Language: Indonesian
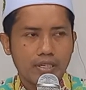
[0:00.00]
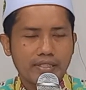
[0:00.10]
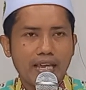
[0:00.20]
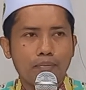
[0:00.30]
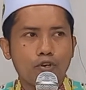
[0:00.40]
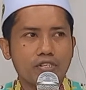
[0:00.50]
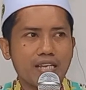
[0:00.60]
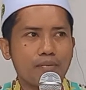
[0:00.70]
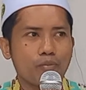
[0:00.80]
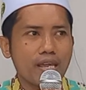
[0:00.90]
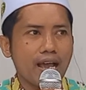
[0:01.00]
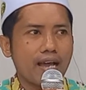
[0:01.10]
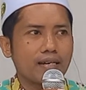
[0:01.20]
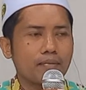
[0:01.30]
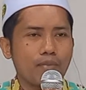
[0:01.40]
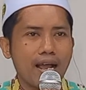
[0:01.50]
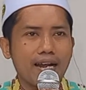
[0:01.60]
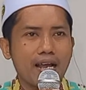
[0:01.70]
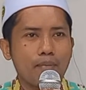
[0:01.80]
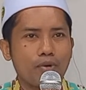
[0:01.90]
Cepon siambian,
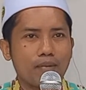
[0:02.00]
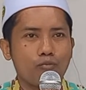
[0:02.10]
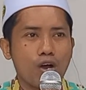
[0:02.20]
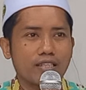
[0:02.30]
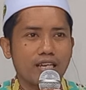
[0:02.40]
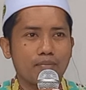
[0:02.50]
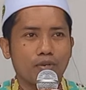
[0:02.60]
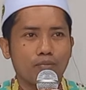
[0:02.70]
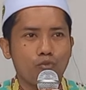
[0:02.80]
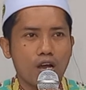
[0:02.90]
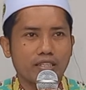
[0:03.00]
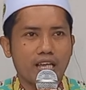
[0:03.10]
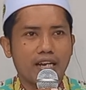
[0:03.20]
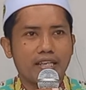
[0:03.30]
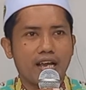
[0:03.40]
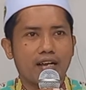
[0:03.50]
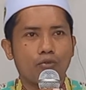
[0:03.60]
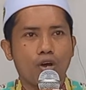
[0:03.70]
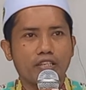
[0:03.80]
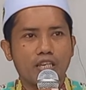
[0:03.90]
mana perbuatan-perbuatan yang
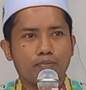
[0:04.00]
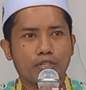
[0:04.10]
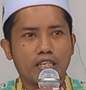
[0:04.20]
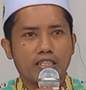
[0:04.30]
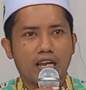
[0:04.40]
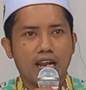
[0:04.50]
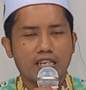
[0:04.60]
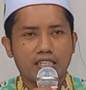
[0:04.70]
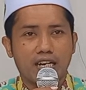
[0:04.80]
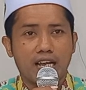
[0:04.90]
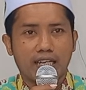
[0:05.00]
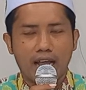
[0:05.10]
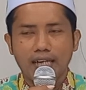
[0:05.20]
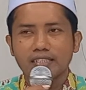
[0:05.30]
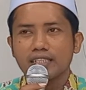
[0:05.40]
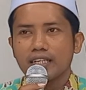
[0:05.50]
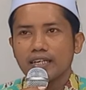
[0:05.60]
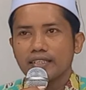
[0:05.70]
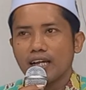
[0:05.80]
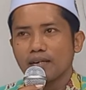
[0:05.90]
wajib kita laksanakan,
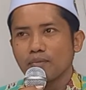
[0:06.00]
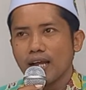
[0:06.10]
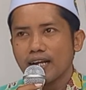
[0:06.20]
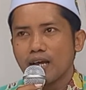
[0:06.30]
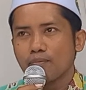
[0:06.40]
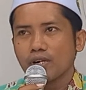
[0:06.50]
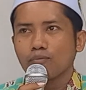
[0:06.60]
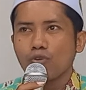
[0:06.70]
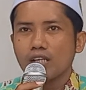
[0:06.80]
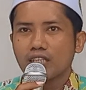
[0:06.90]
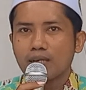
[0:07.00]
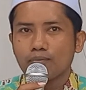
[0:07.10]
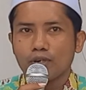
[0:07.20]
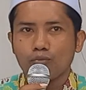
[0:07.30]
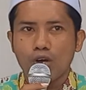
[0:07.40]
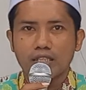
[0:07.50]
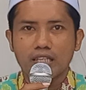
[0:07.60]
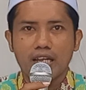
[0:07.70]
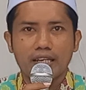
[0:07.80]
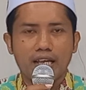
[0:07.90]
dan mana
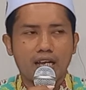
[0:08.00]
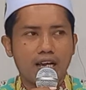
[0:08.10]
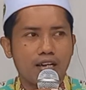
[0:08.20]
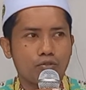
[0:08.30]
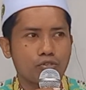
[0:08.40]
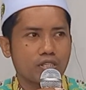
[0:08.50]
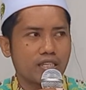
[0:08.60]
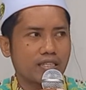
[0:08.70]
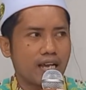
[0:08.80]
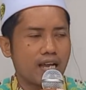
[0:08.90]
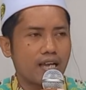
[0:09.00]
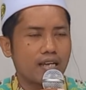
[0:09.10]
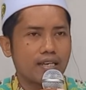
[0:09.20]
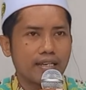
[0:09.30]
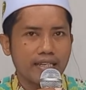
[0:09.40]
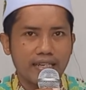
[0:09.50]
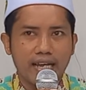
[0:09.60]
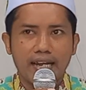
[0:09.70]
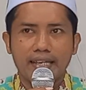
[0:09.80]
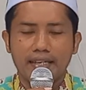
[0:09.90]
perbuatan-perbuatan yang harus kita
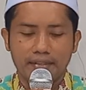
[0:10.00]
hindari.